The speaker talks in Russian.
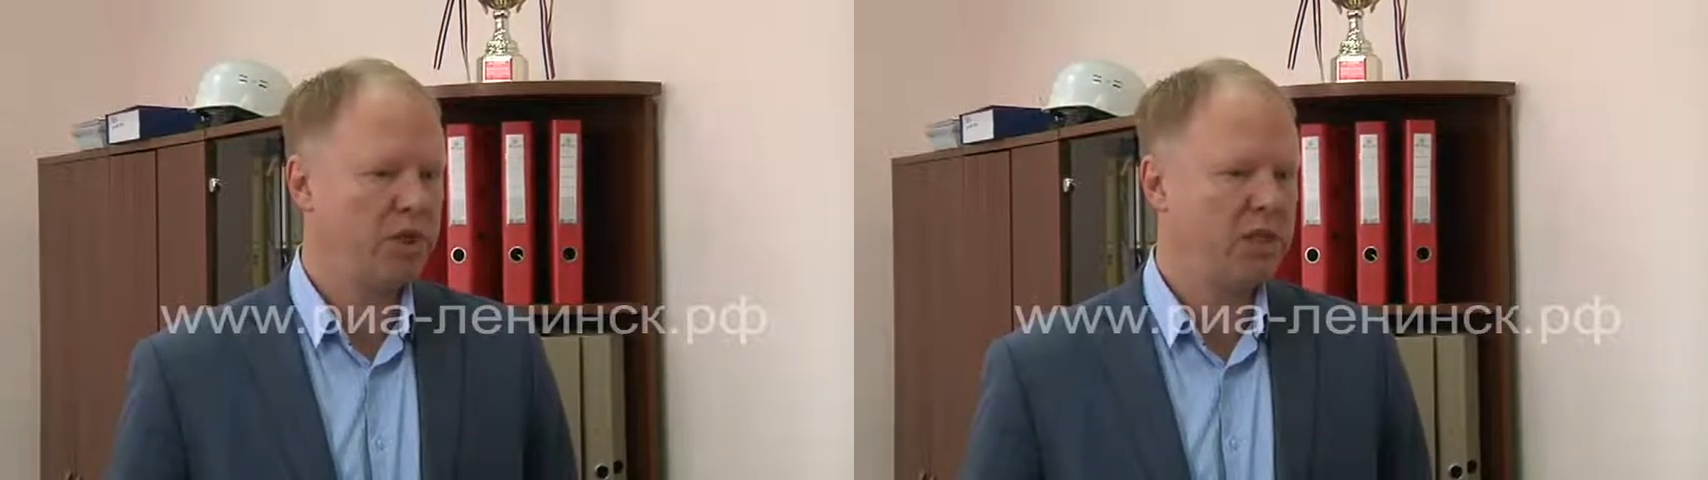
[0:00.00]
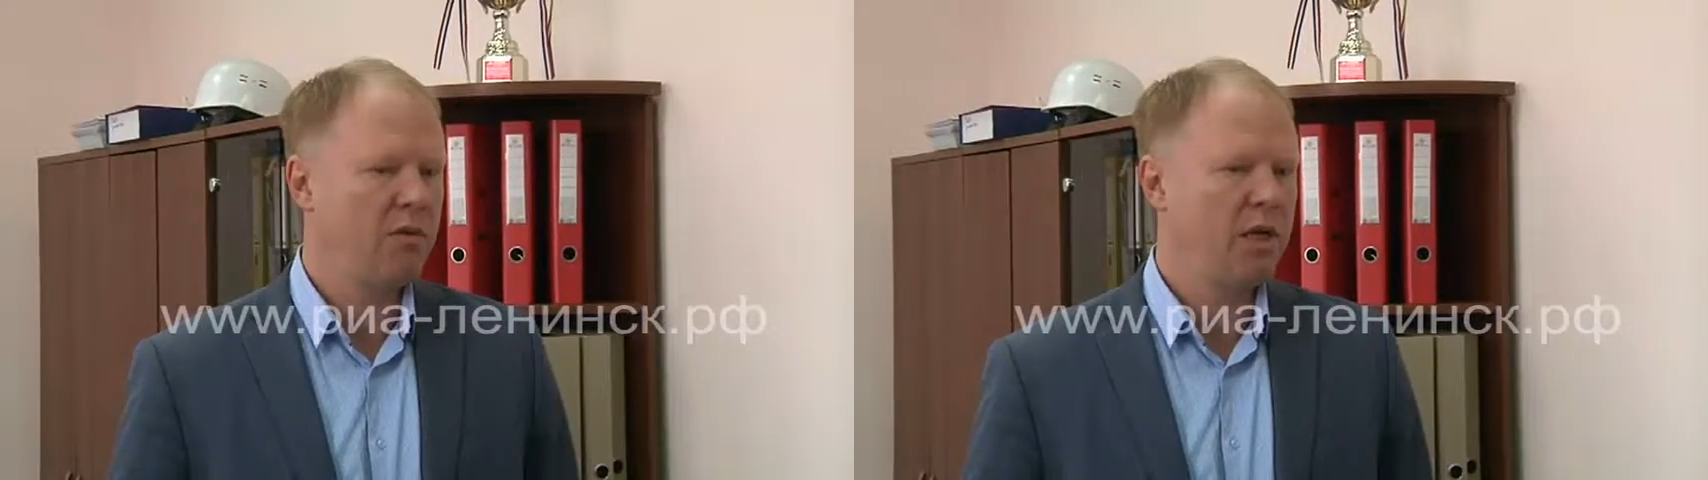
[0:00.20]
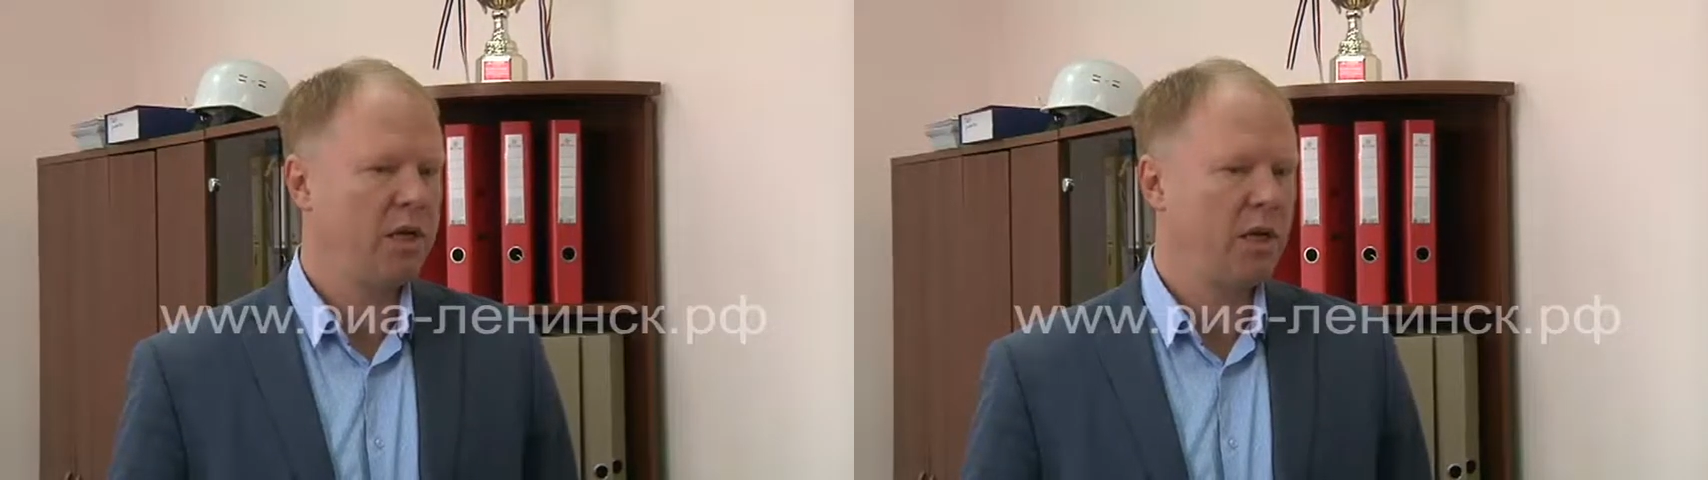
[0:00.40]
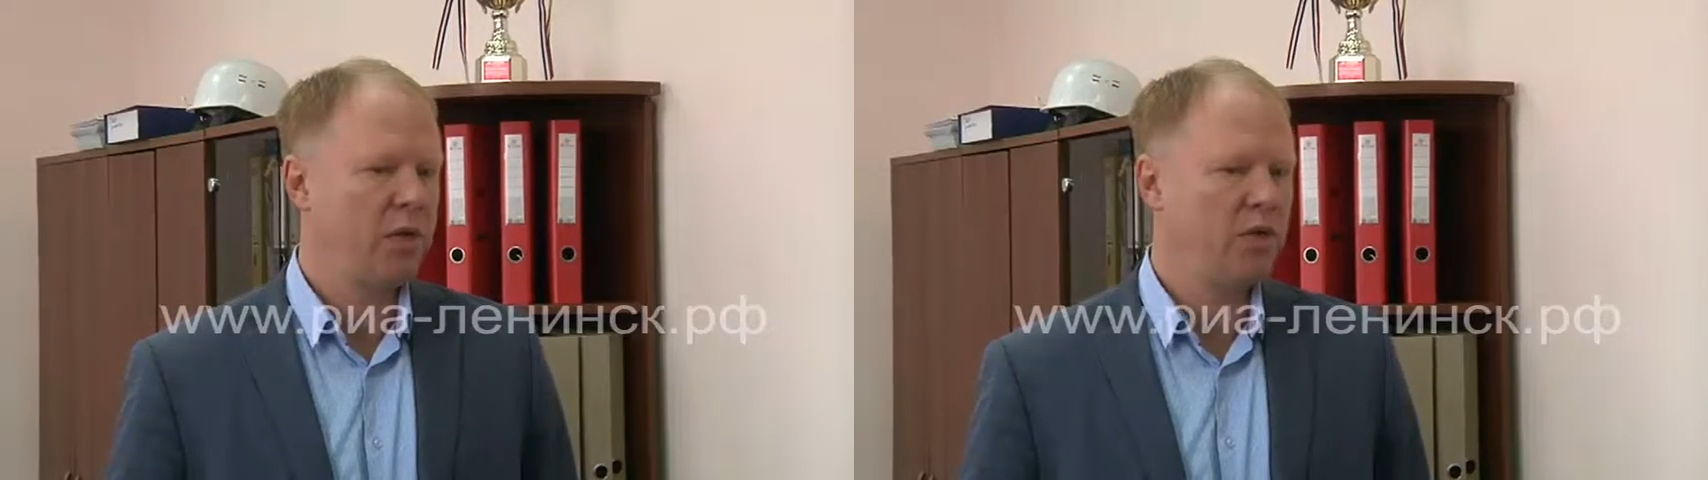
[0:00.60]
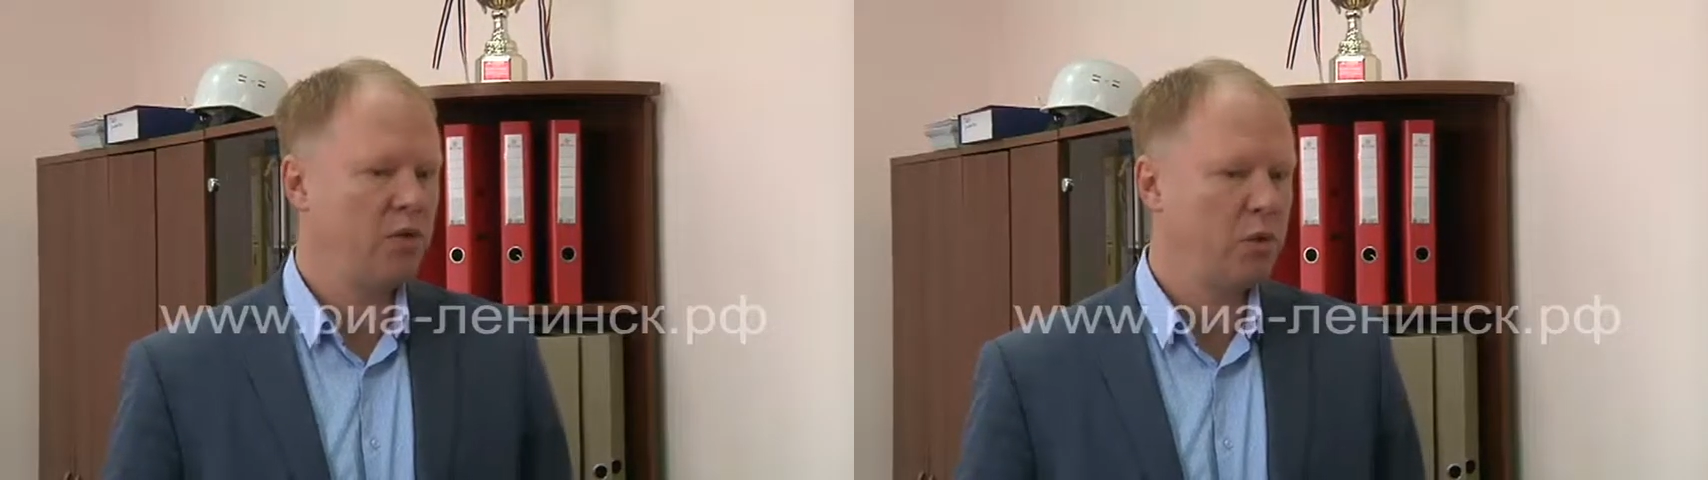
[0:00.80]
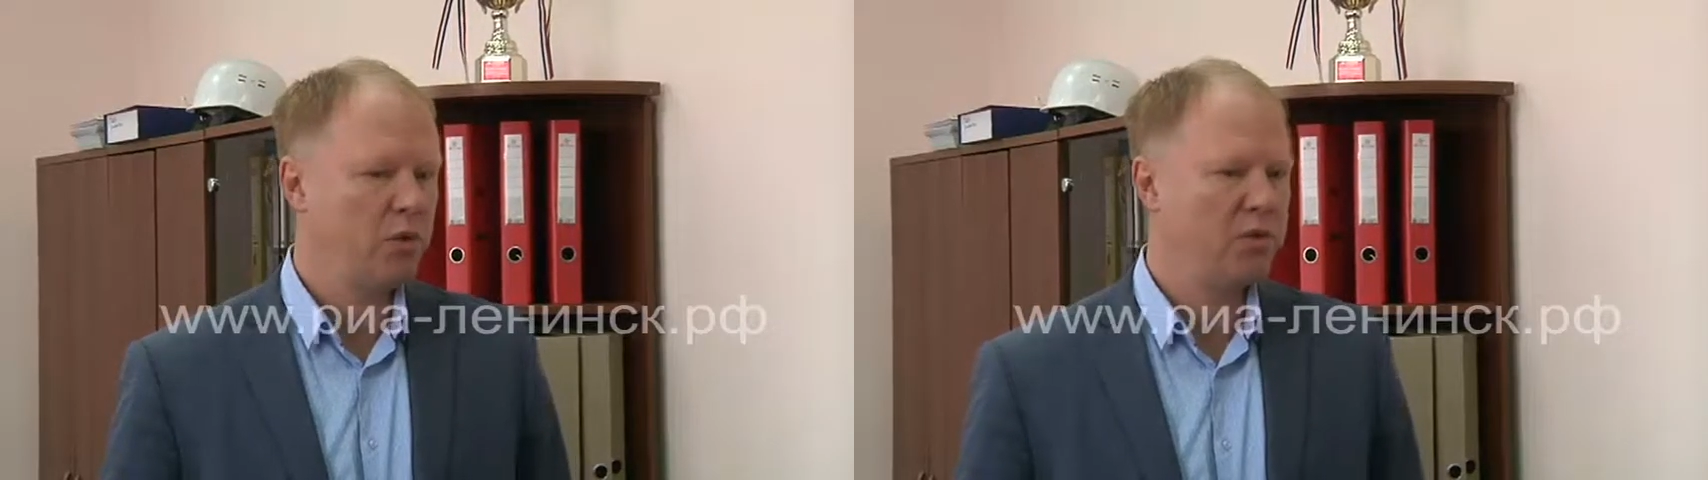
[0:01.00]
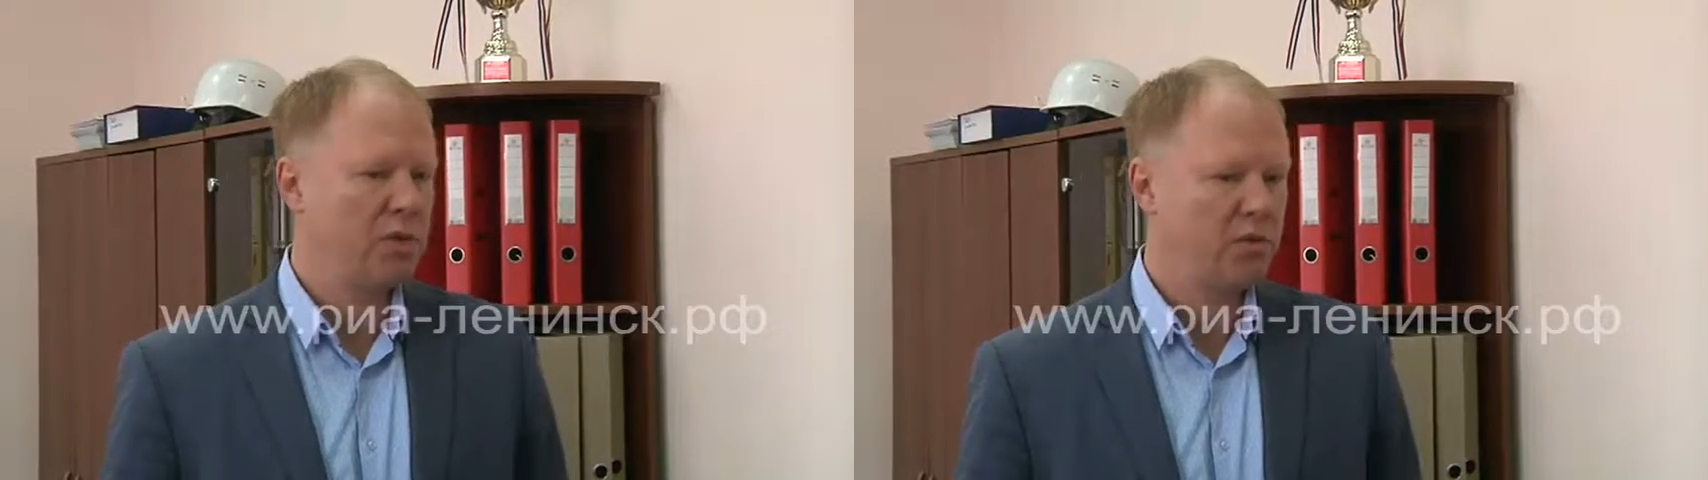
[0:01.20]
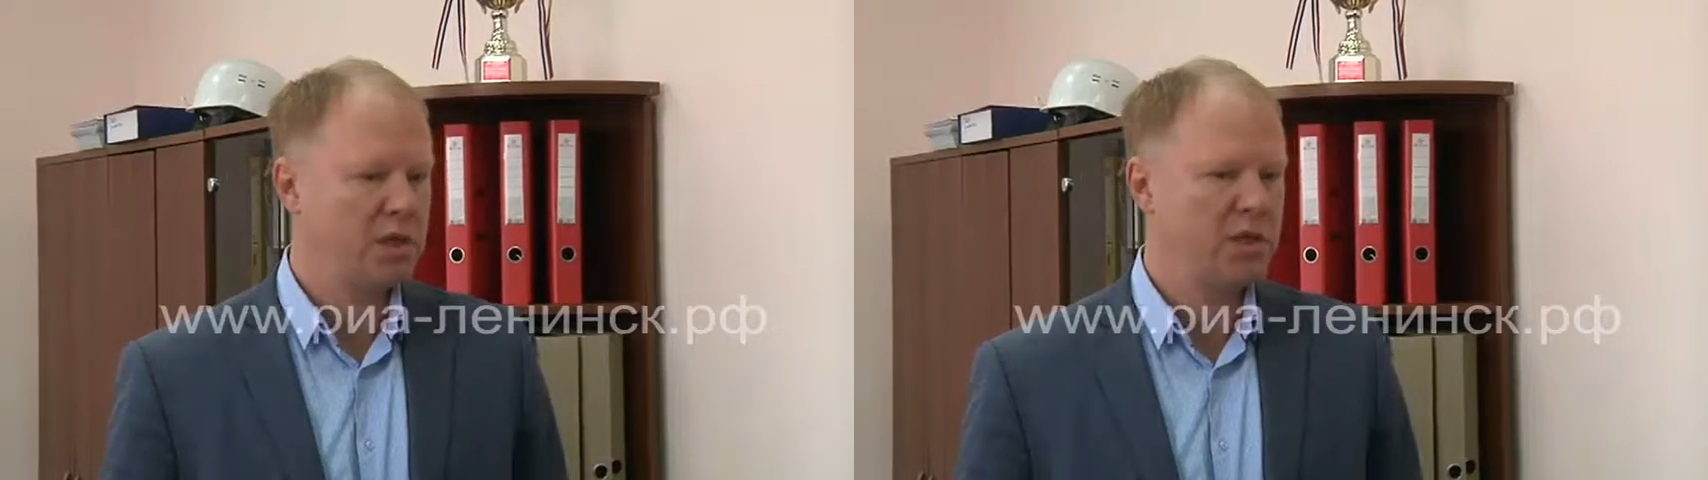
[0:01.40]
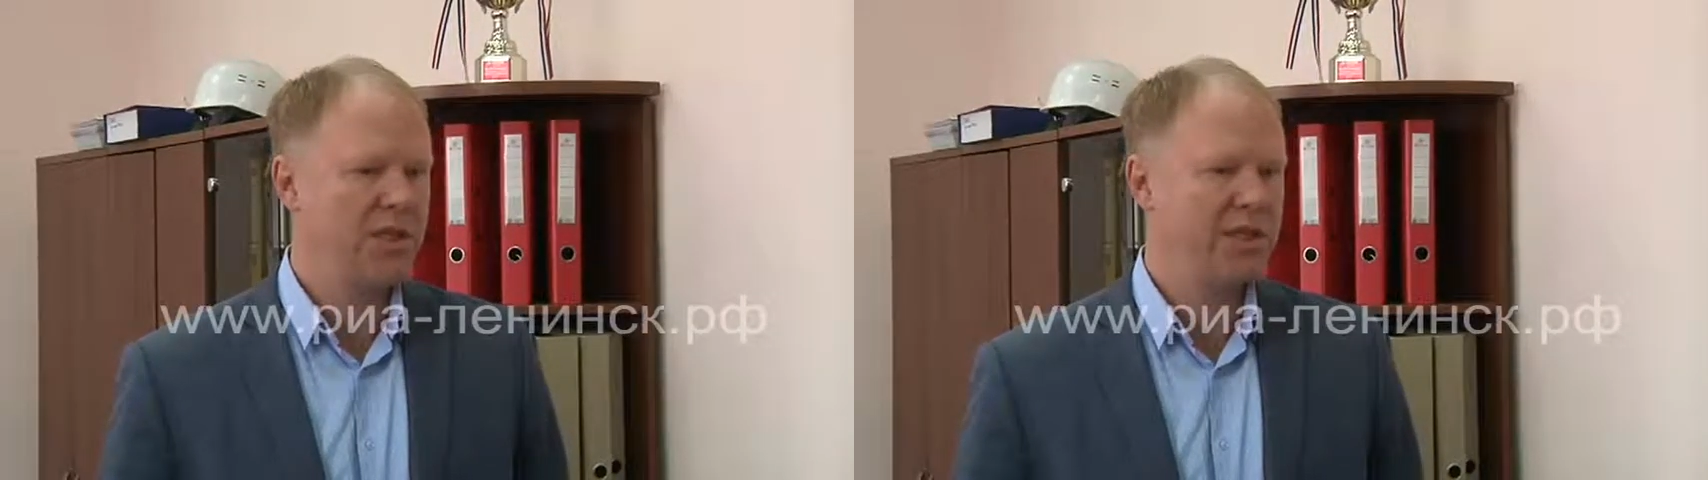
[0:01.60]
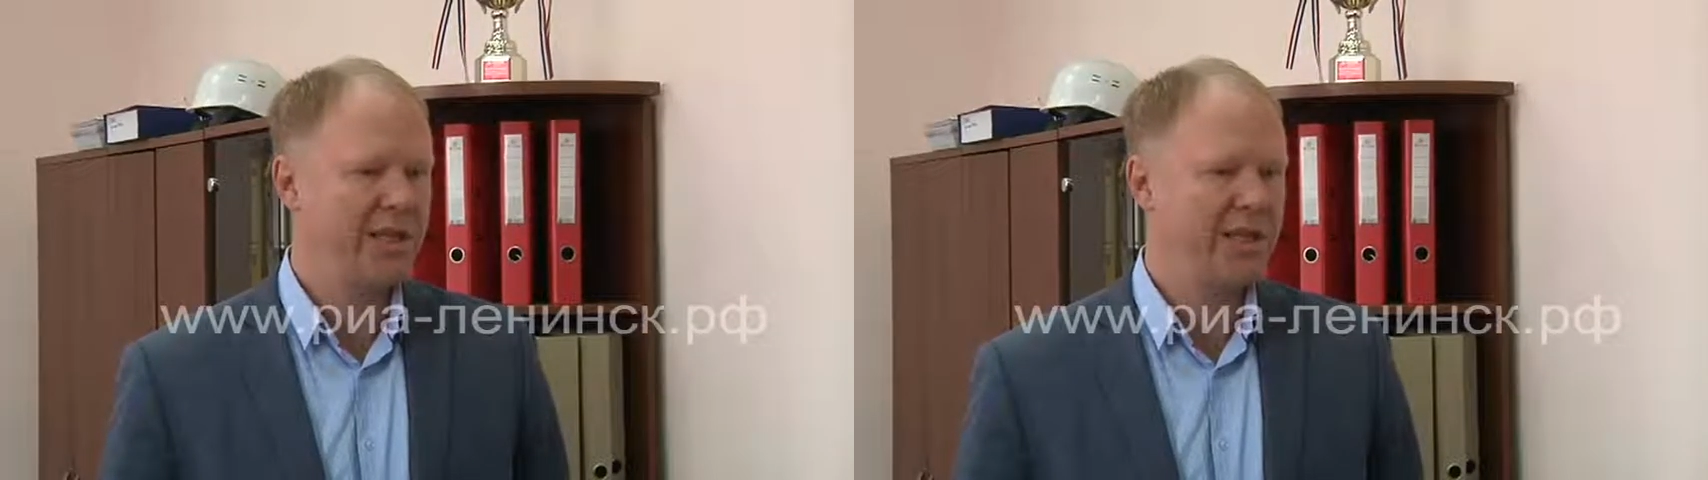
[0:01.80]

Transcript: поставлять горячую воду в соответствии с